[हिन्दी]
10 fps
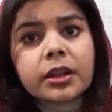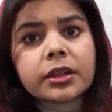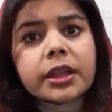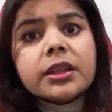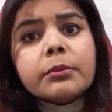
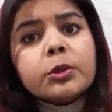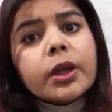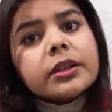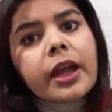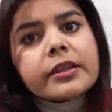कि ड्रामे को
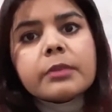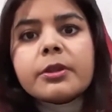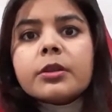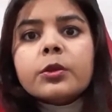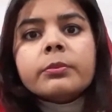28
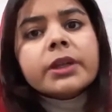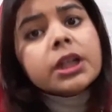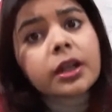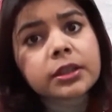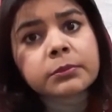एपिसोड में ही
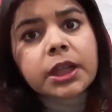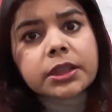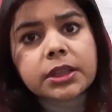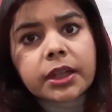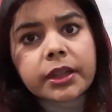ख़त्म कर
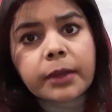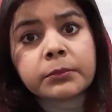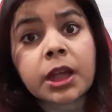दिया गया